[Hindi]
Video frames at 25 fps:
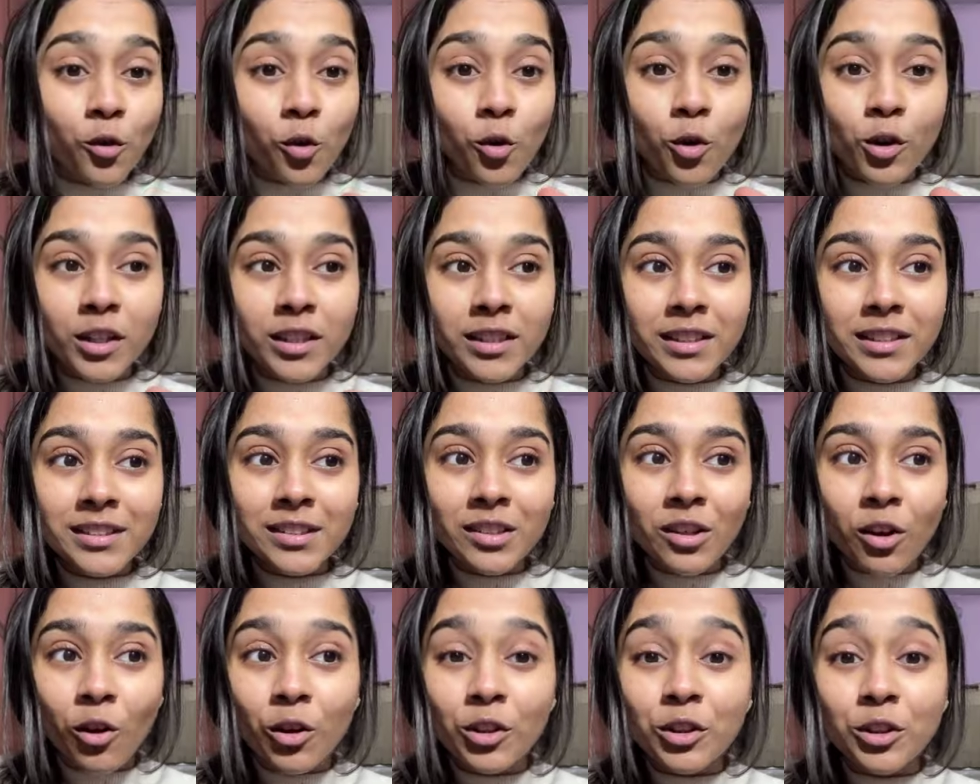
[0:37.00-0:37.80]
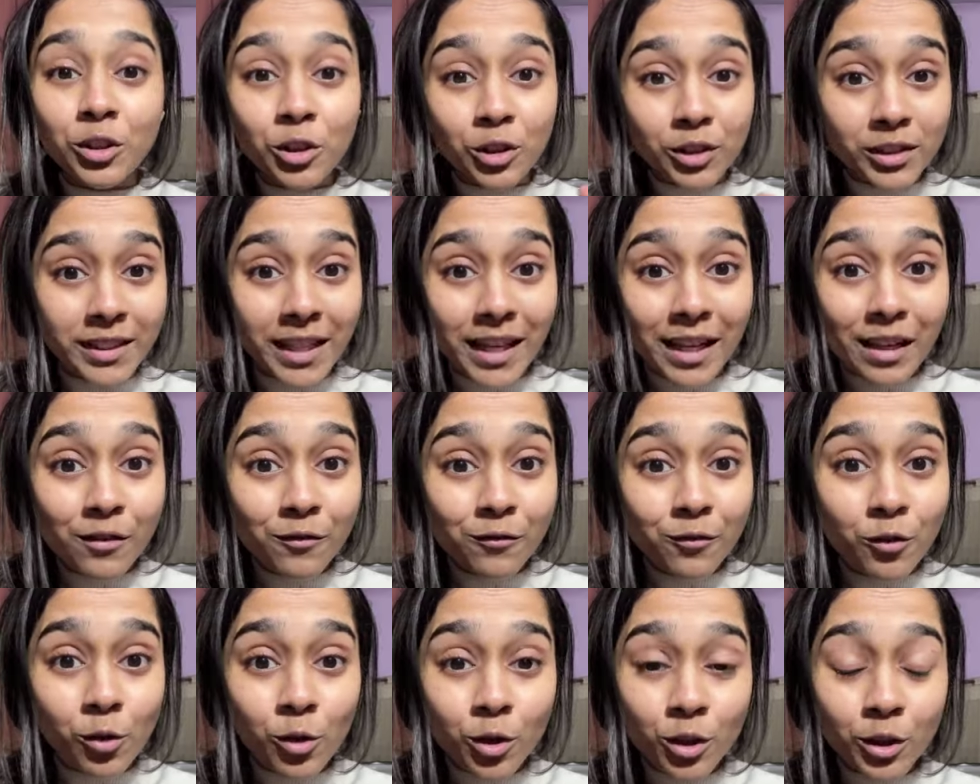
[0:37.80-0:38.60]
फोकस ऑन योर
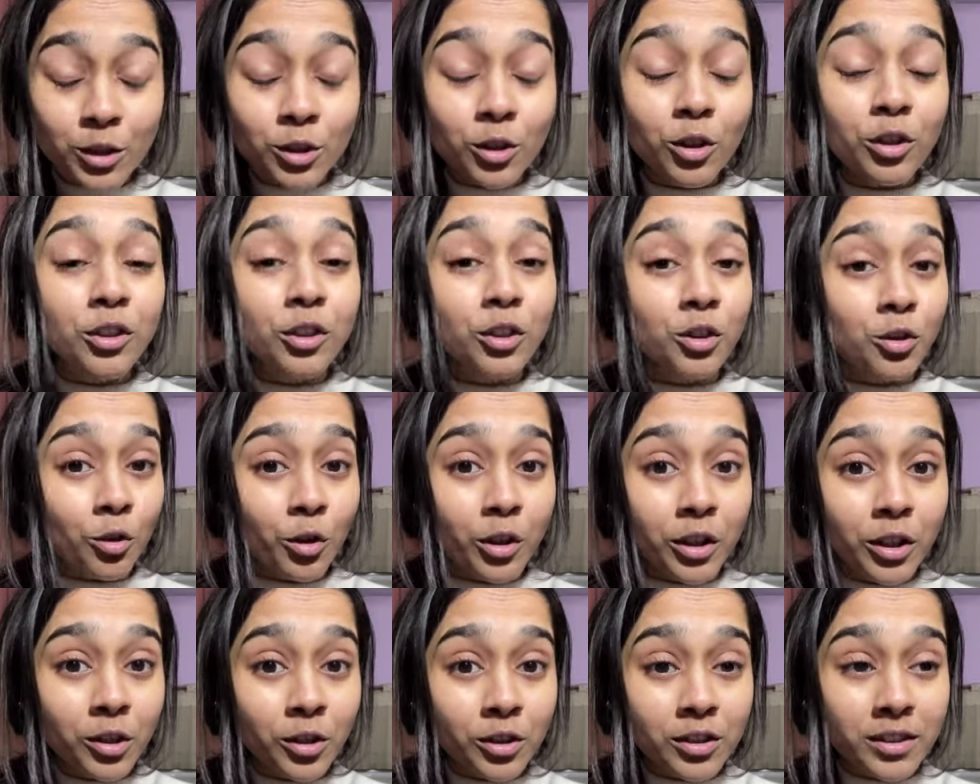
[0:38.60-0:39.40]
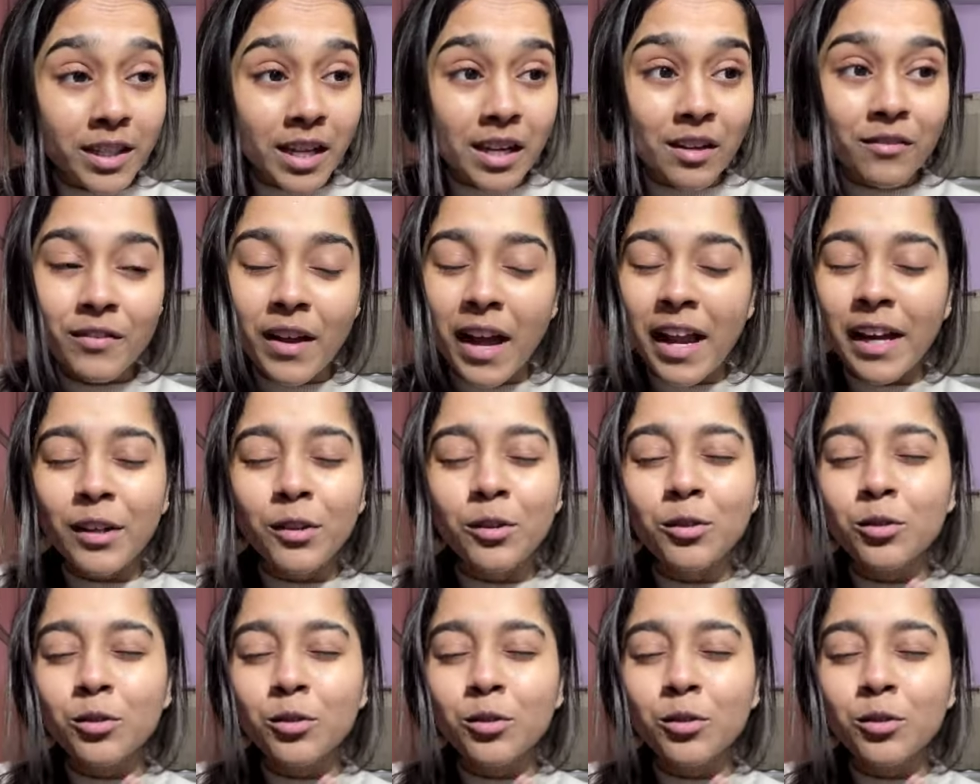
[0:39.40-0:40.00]
सेल्फ फोकस ऑन ग्रोइंग योर सेल्फ एंड